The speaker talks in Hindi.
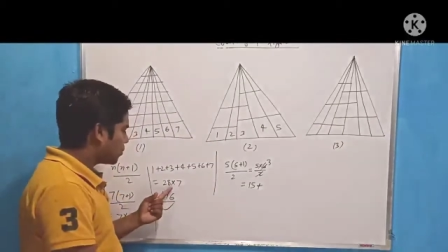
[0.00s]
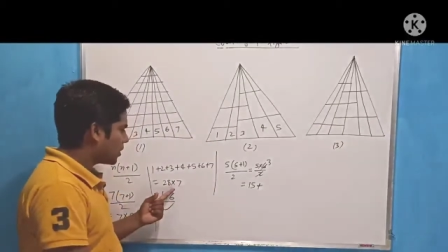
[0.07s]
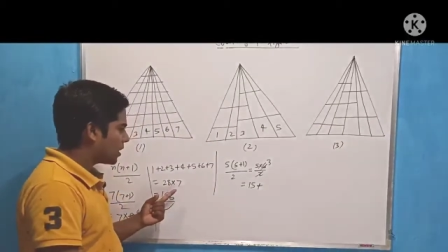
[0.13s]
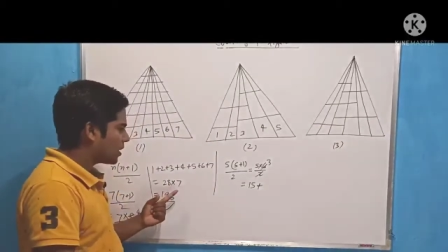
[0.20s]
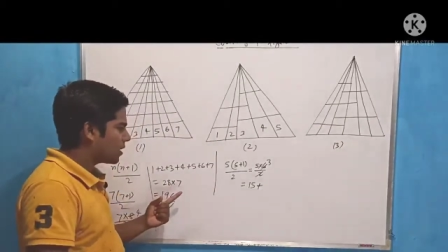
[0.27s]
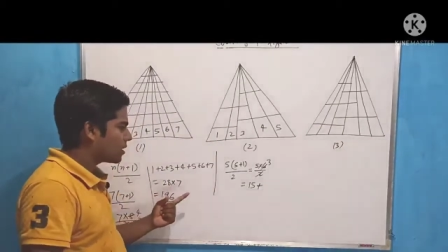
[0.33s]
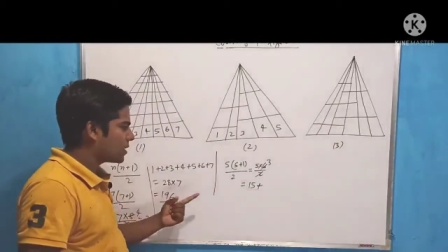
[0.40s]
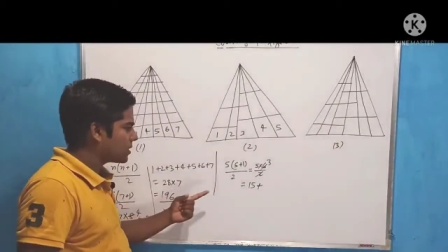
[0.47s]
गुना
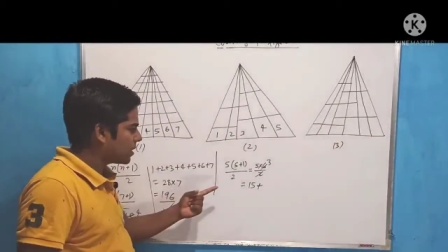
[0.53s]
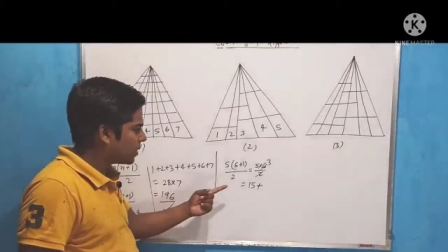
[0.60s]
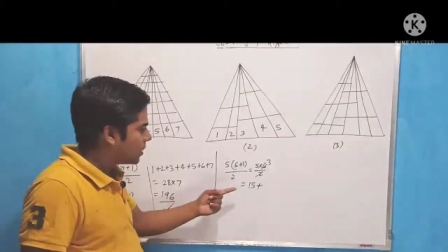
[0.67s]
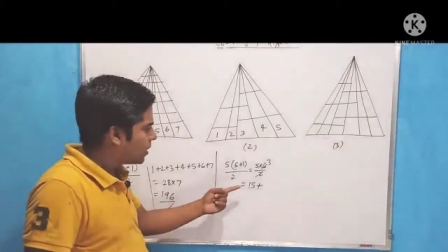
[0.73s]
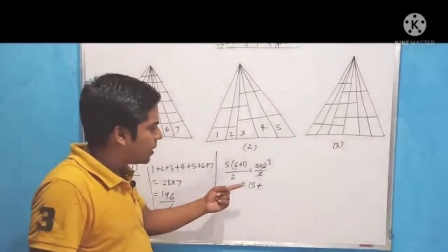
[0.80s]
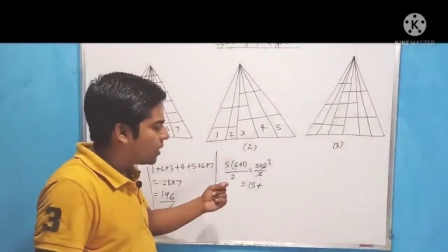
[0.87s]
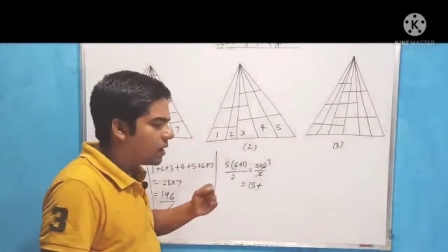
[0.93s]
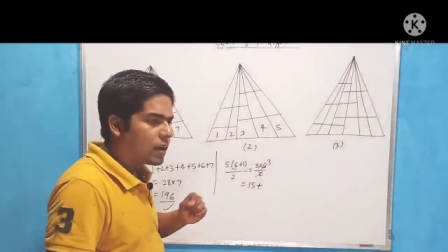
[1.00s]
कर रहे थे
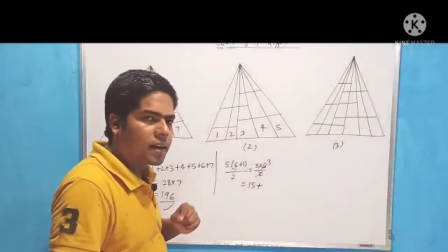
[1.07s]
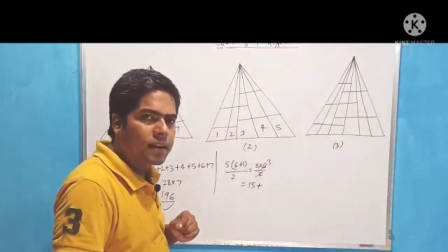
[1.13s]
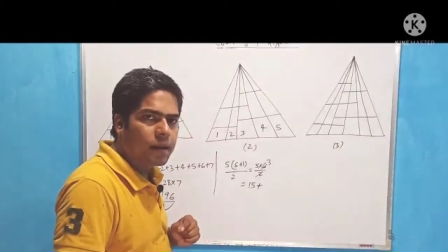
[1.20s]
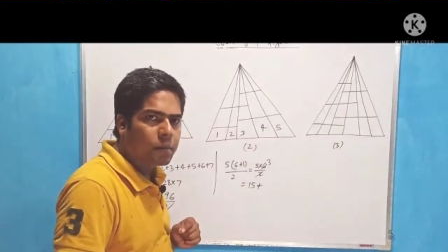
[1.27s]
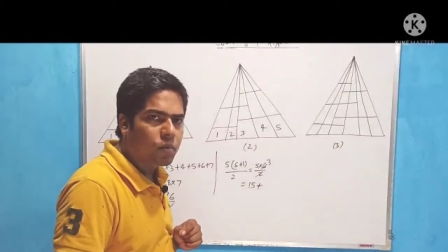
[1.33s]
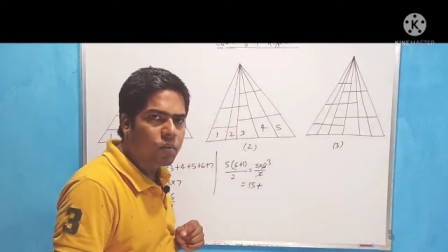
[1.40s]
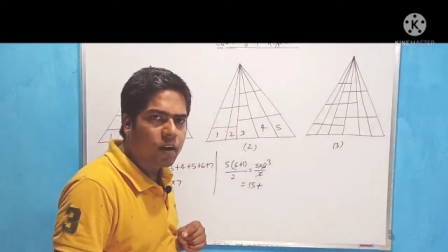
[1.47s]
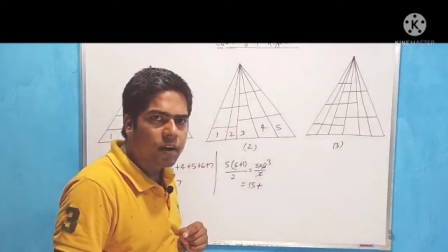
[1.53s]
लेकिन
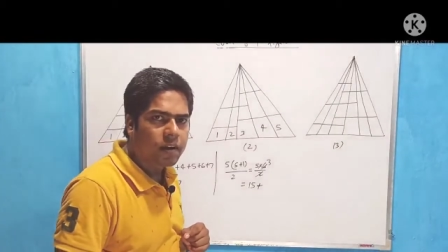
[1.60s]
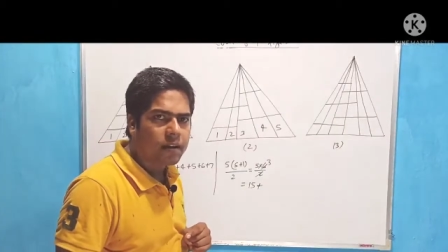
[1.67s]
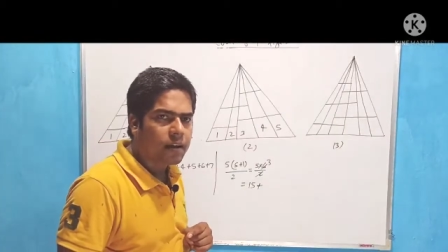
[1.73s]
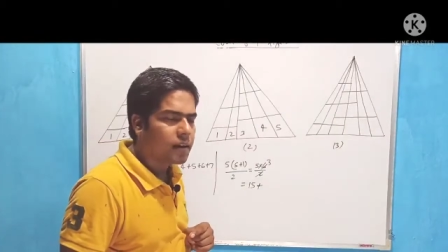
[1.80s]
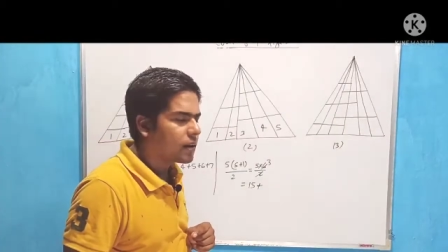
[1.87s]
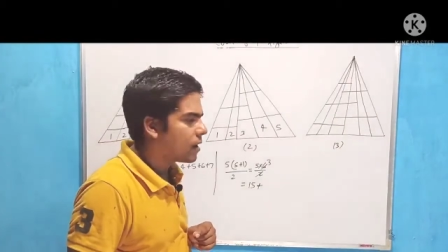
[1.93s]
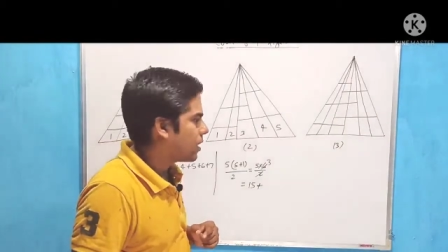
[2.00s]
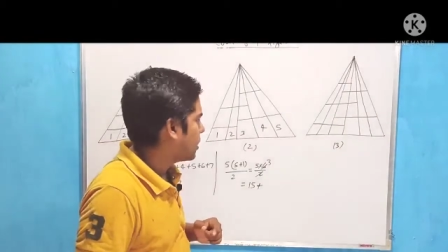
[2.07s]
अब गुना नहीं करना